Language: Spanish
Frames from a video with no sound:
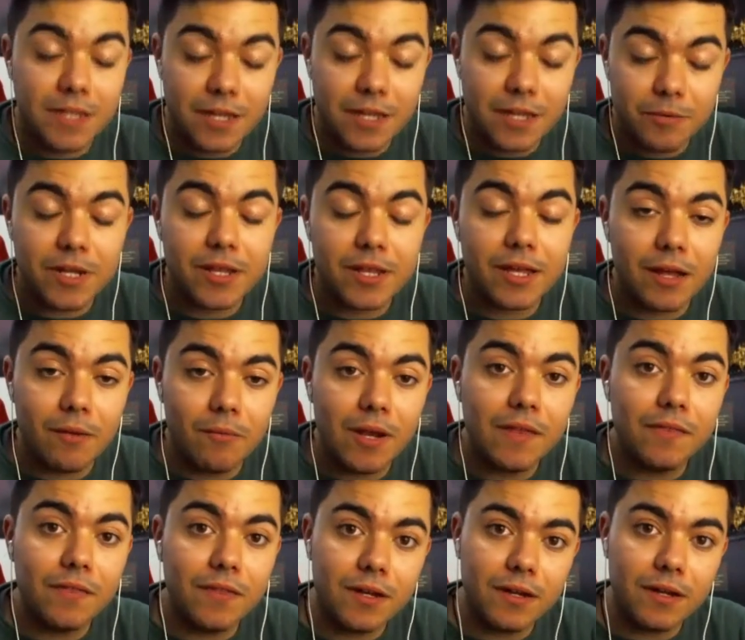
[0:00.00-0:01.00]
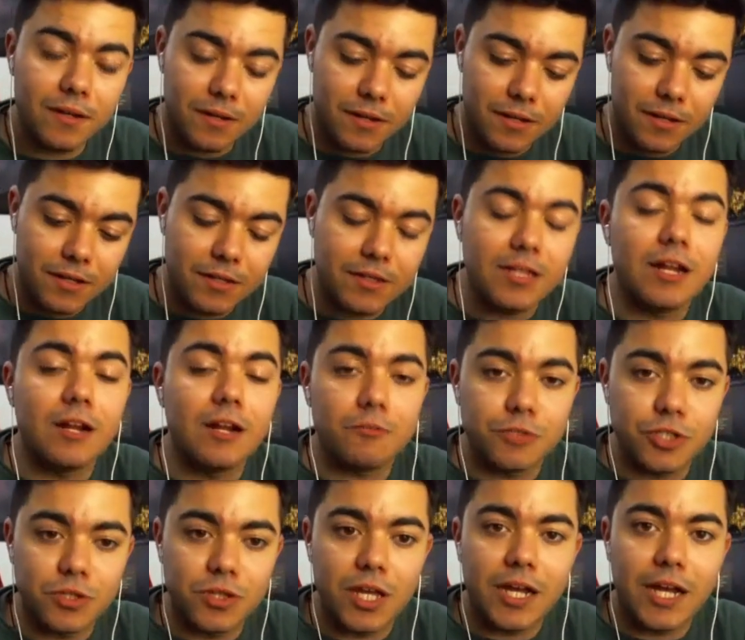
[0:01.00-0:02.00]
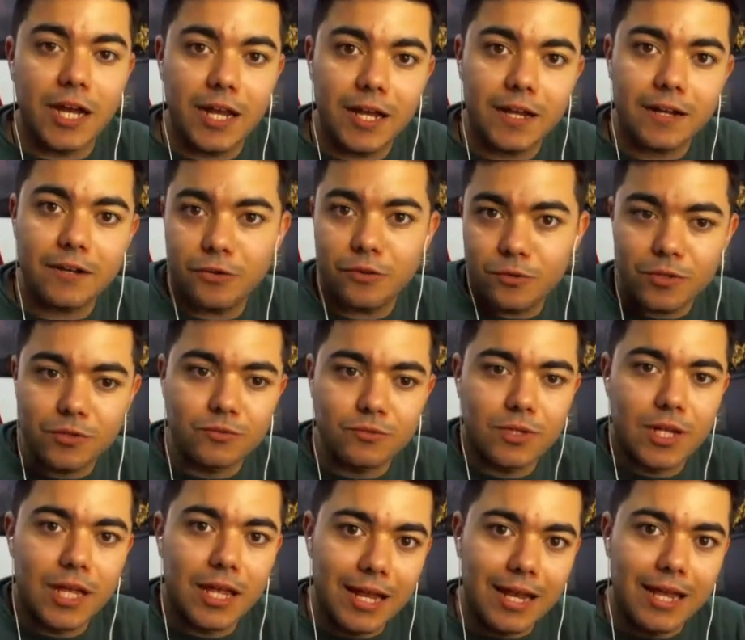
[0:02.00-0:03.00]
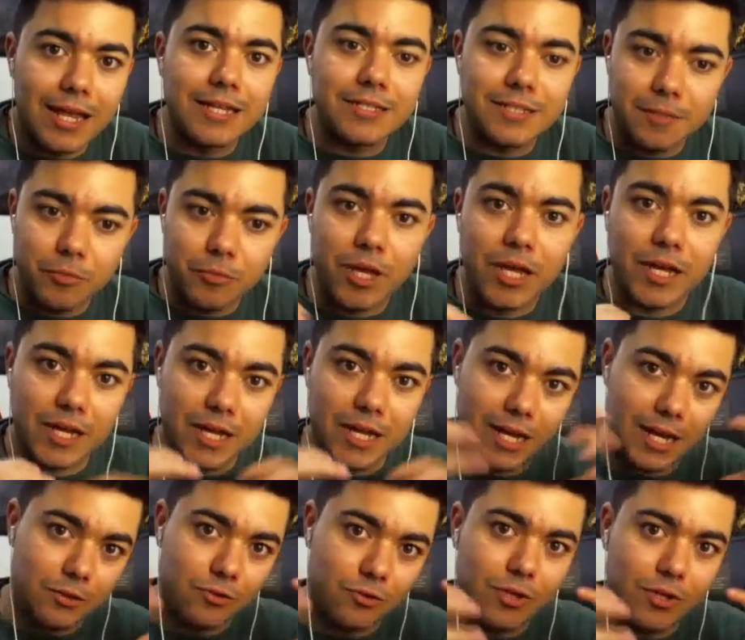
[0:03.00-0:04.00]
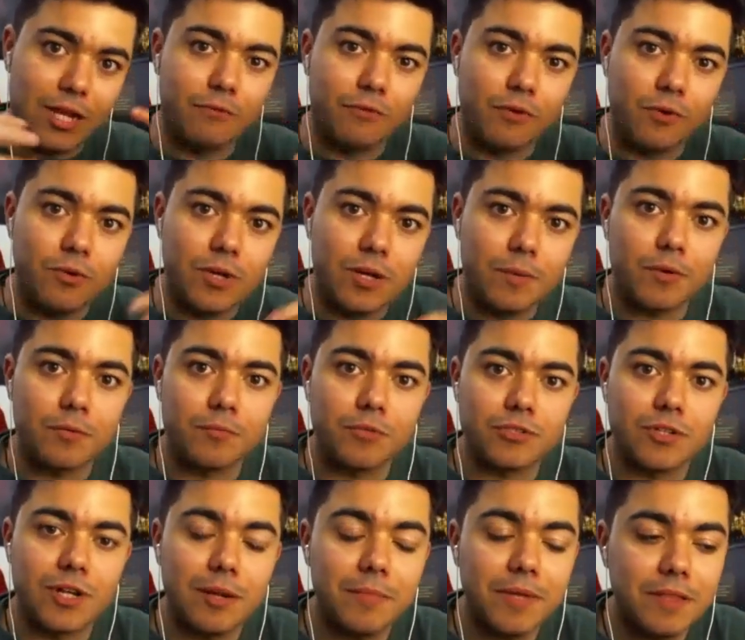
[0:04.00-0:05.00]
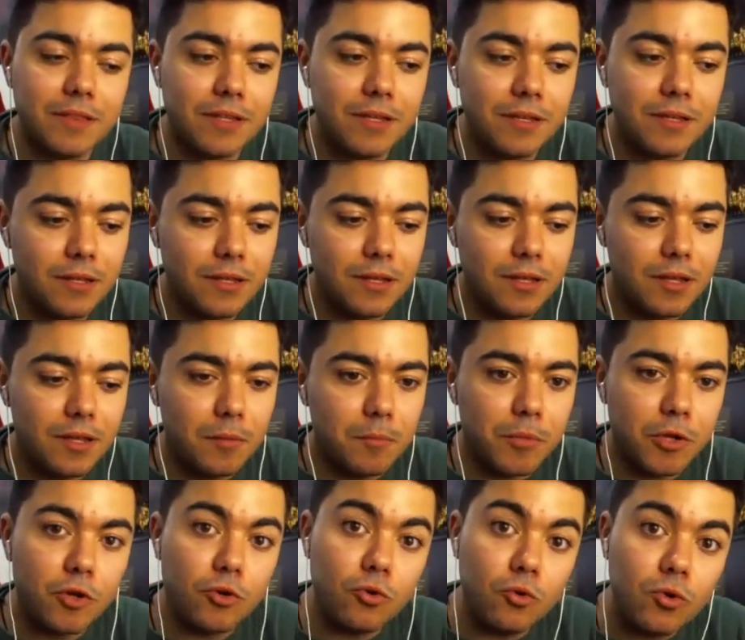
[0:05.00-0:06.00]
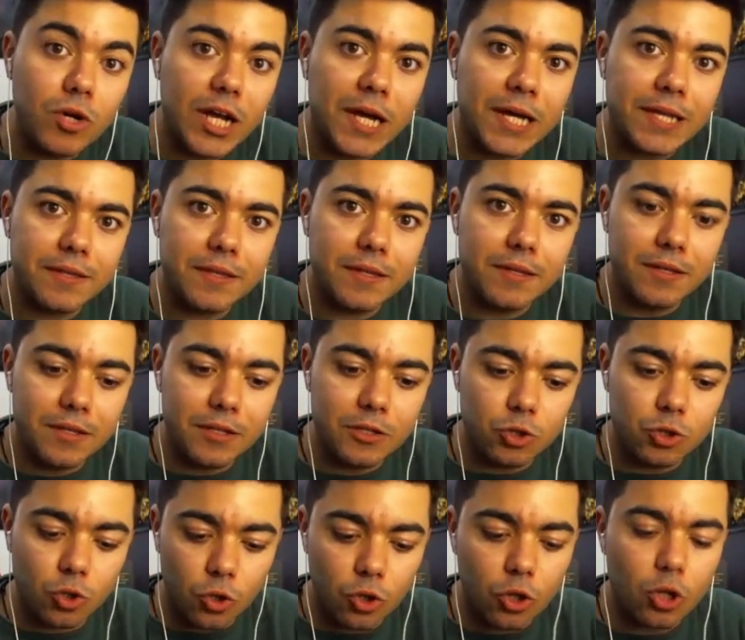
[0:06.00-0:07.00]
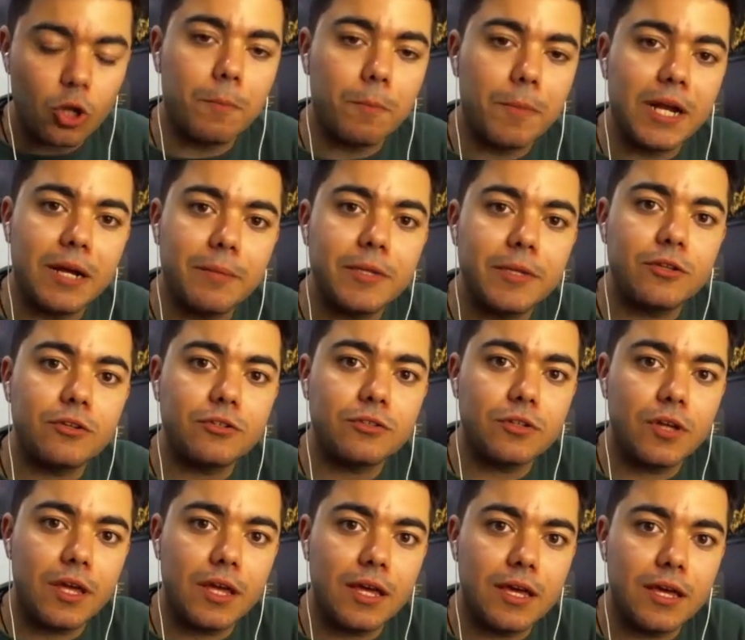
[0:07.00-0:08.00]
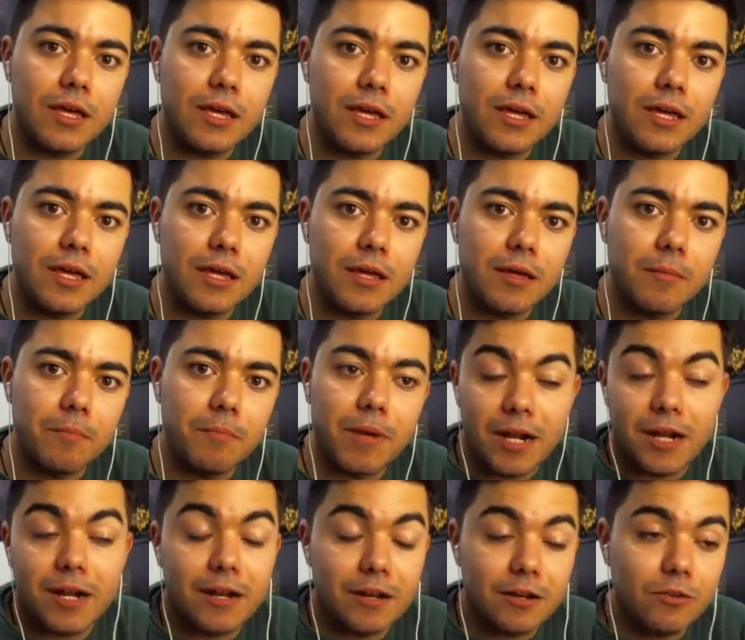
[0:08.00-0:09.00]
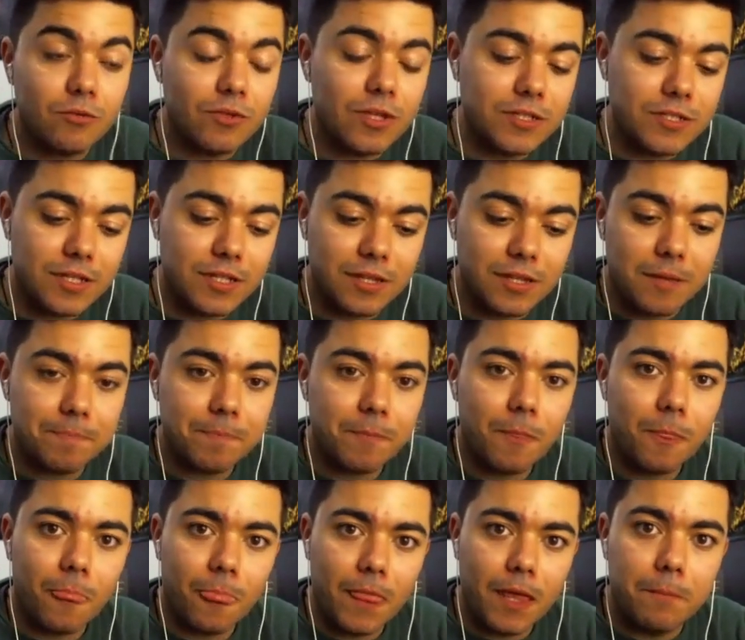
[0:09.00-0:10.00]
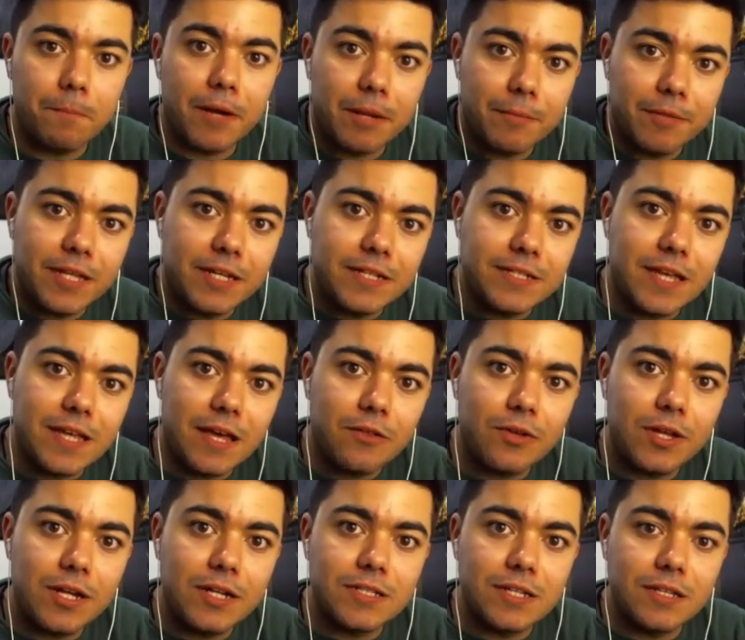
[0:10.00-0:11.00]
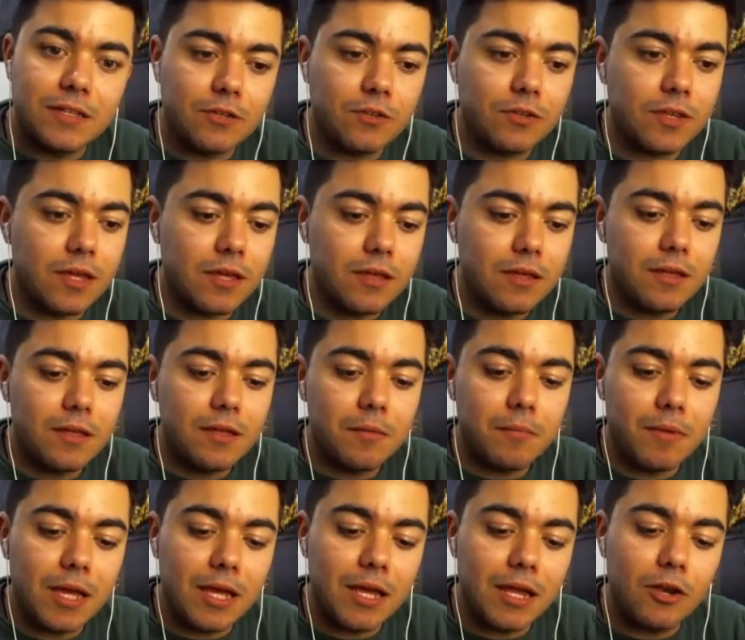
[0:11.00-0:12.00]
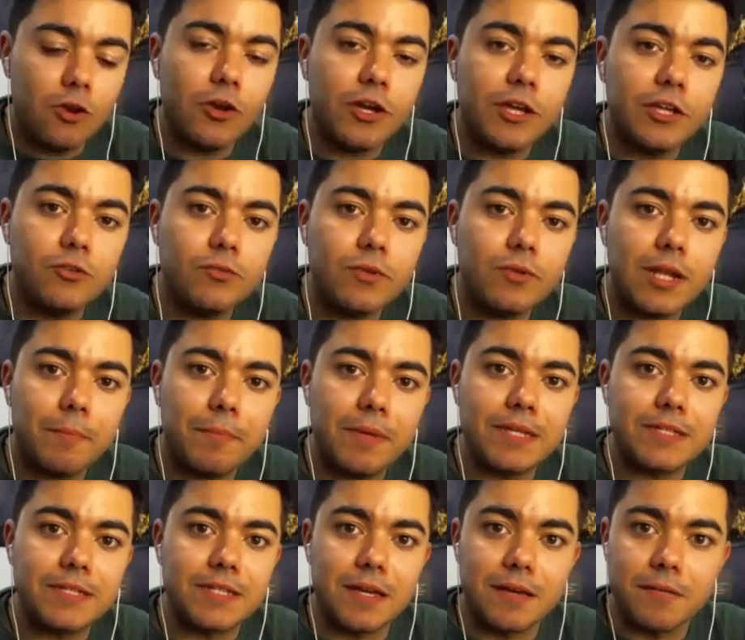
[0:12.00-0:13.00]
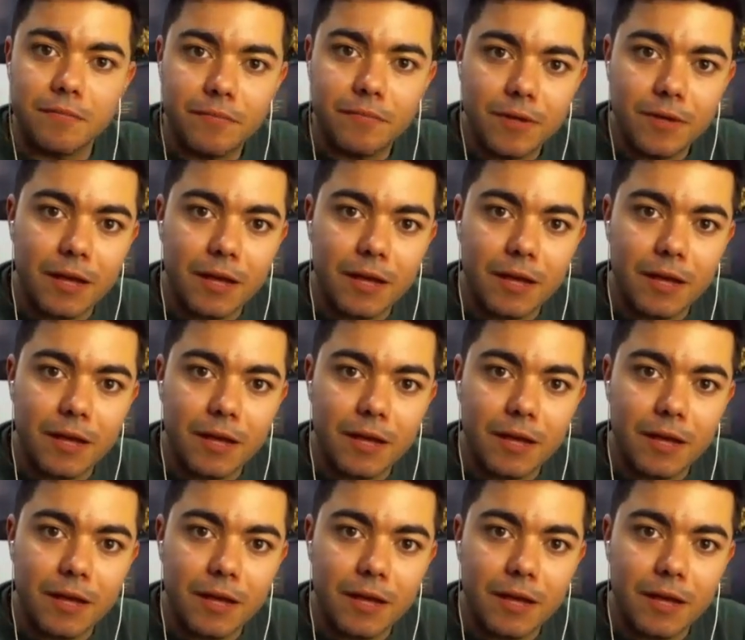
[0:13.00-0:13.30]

Sí que es verdad que Blender tiene la opción de escalar, cuando tú le das a la S, pues escala toda la figura proporcionalmente, pero en un CAD todos los parámetros, para eh, valga la redundancia, están parametrizados en el sentido de eh, longitud de la pieza.